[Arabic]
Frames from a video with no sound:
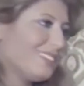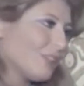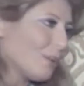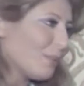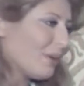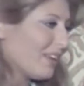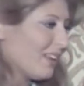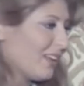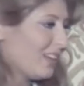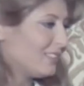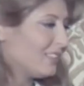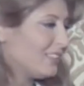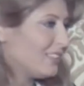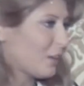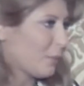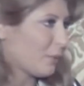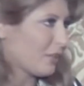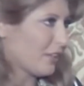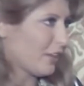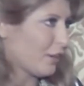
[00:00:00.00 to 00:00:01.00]
طبعا
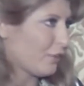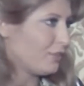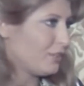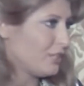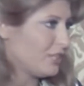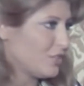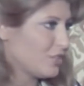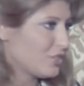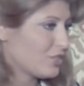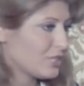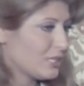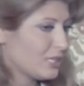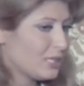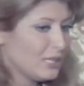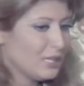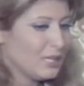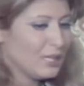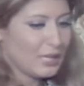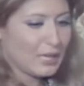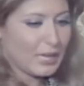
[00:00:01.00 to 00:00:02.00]
حضرتك ما تعرفنيش
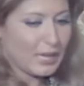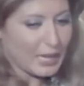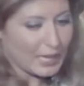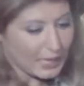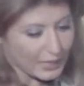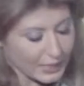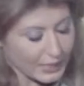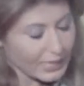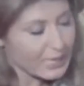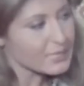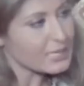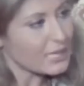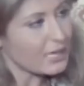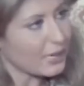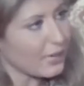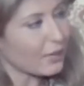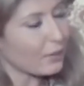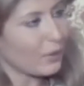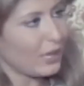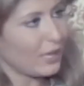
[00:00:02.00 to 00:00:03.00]
أنا جاي
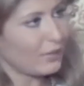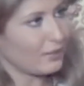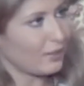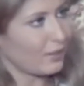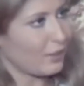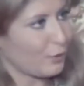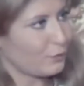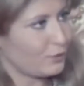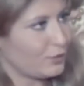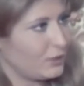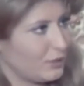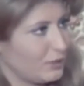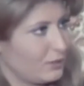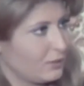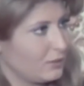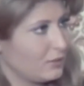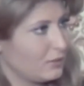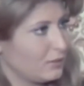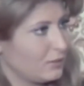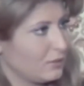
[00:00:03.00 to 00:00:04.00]
أسألك عن واحد تعرفيه
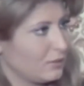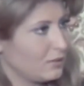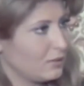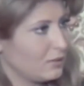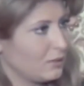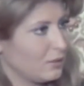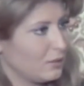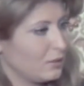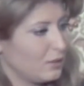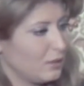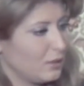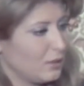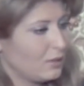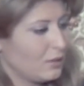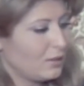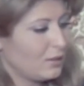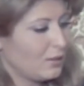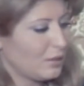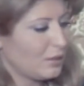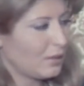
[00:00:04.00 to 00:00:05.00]
مين؟
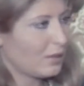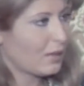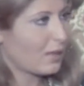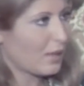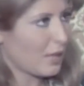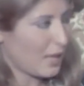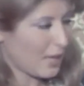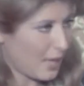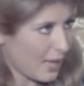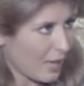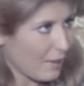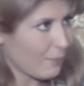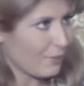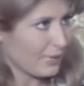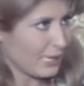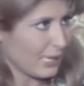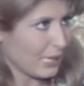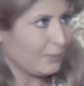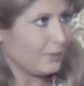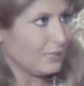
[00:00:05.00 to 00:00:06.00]

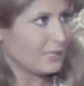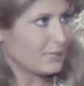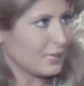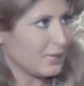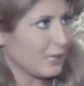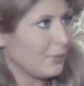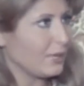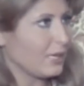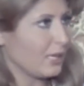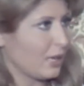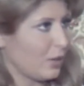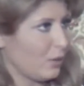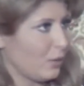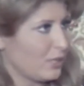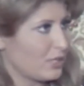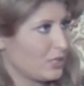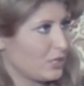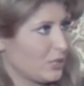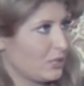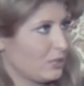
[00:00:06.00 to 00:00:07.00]
أحمد عبد السلام
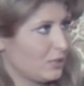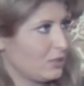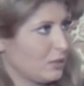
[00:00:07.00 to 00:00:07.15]
النجواتي